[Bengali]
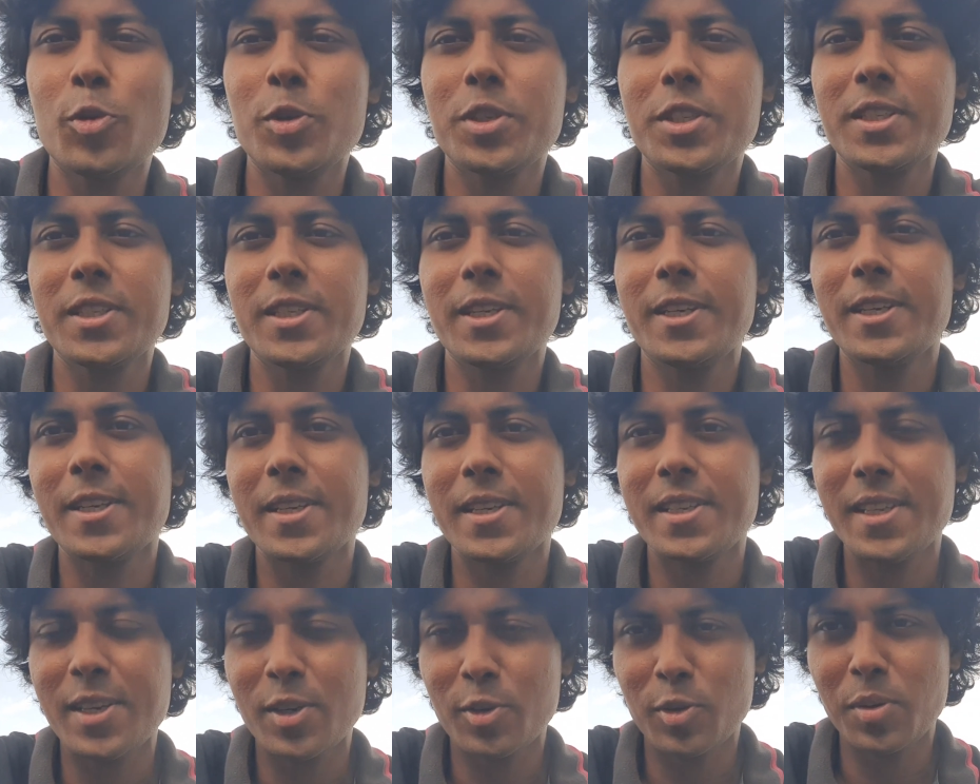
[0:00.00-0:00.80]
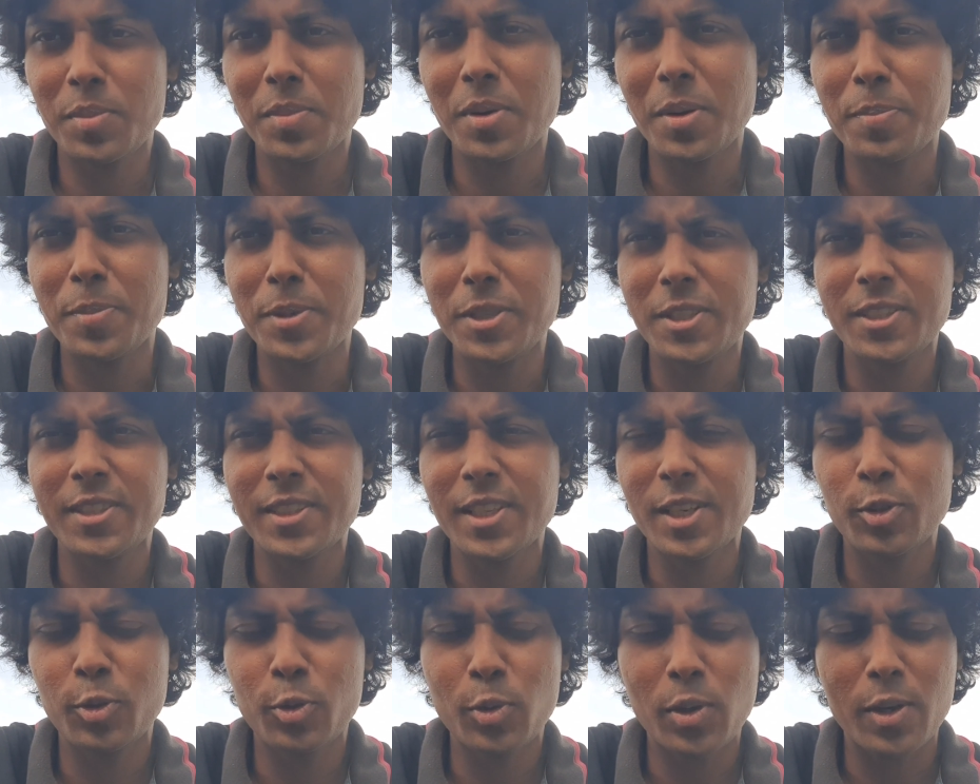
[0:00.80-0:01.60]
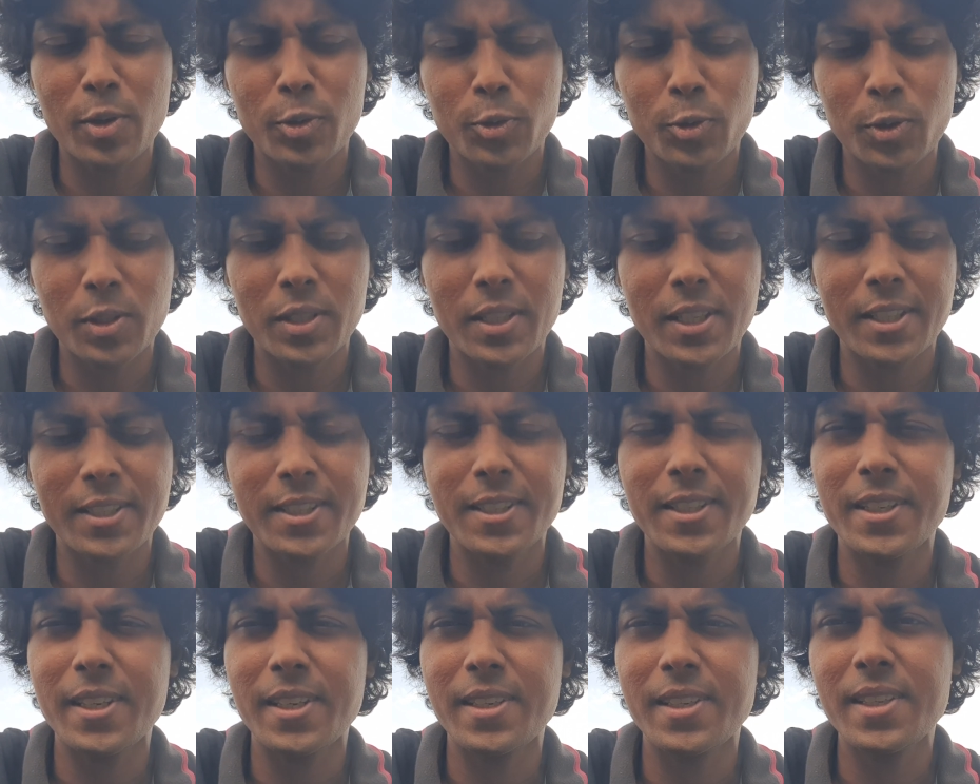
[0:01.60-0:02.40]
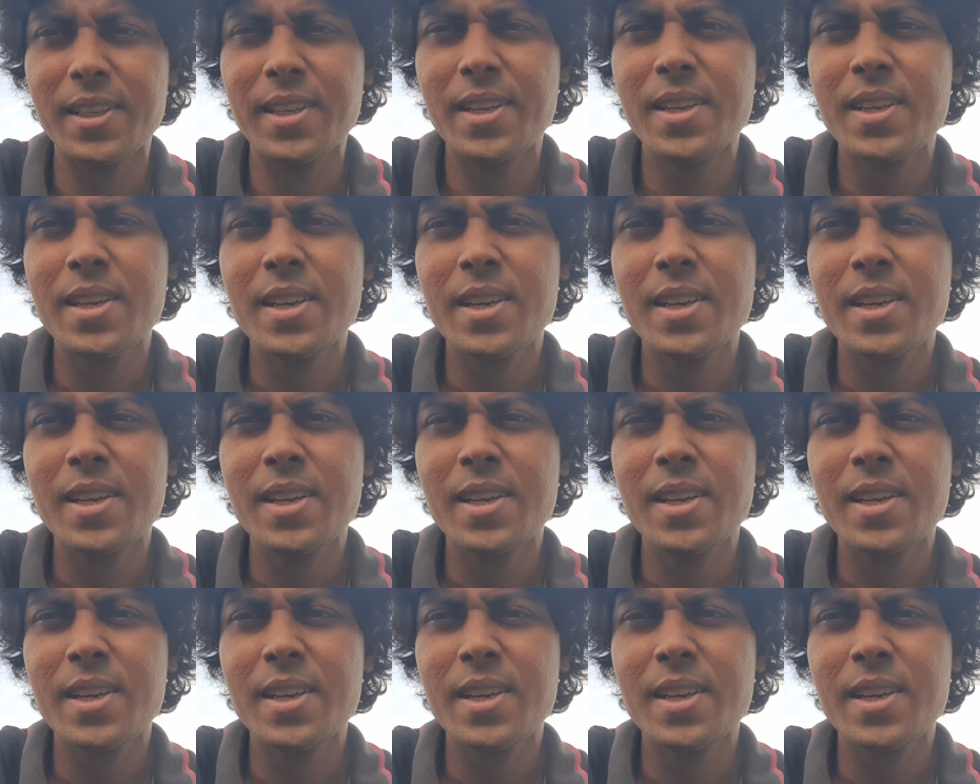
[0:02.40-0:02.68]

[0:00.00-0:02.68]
আসছে না এটা নিয়ে এখন আমরা বিস্তারিত আলোচনা থাকছে এটা নিয়ে